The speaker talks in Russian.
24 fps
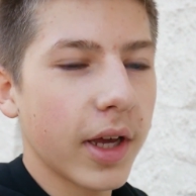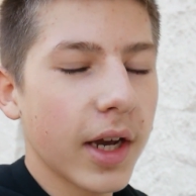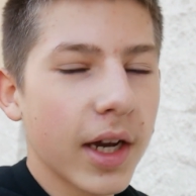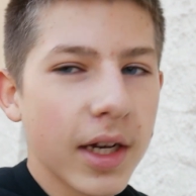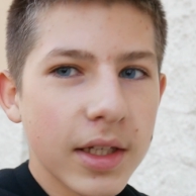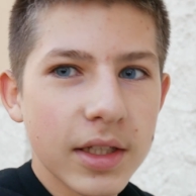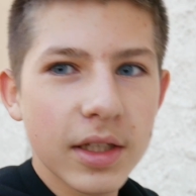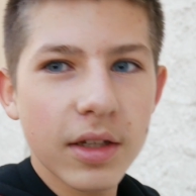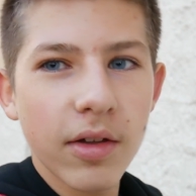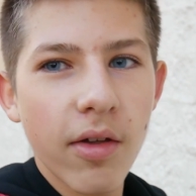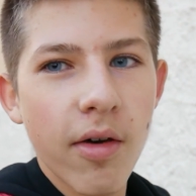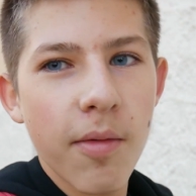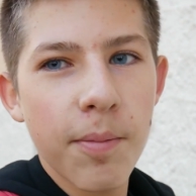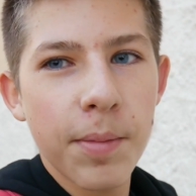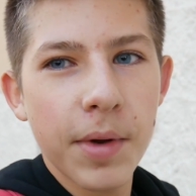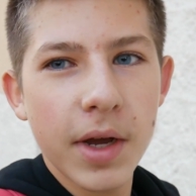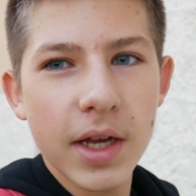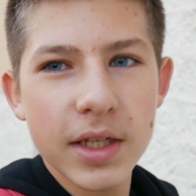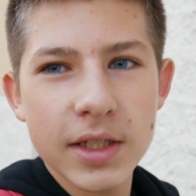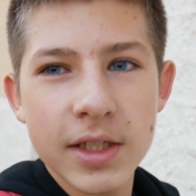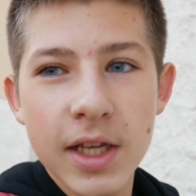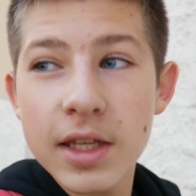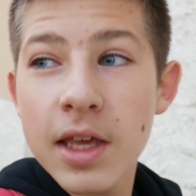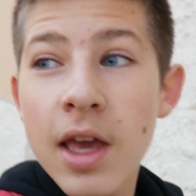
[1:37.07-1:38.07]
Я хотел вам
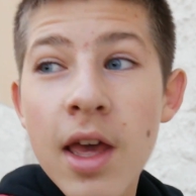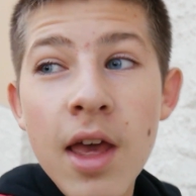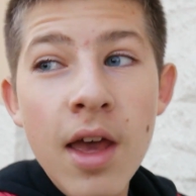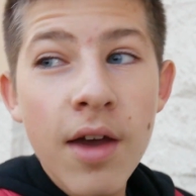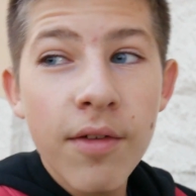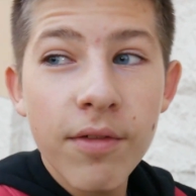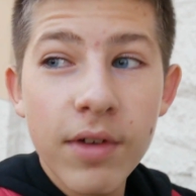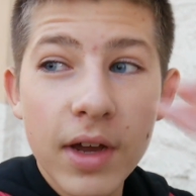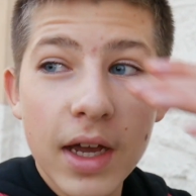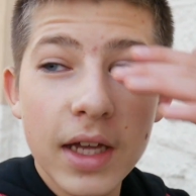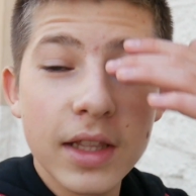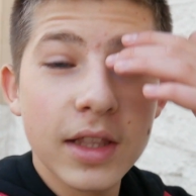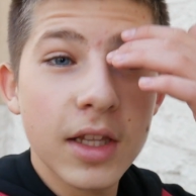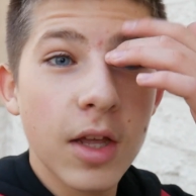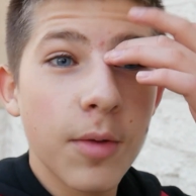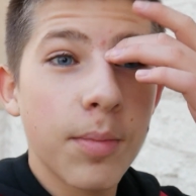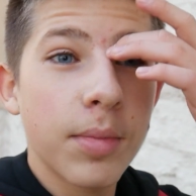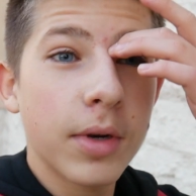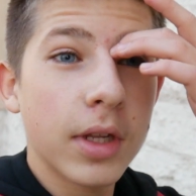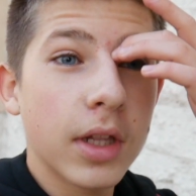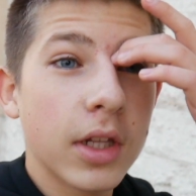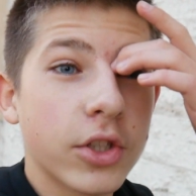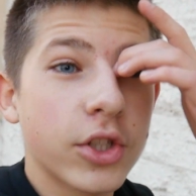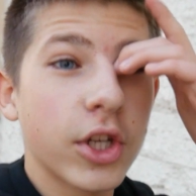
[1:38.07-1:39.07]
показать выгодное
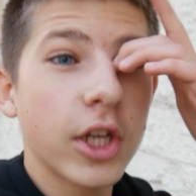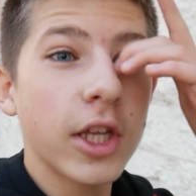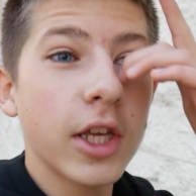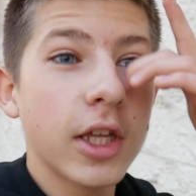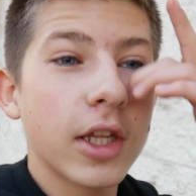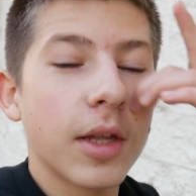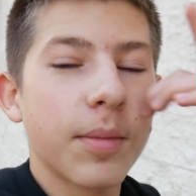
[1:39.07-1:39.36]
предложение,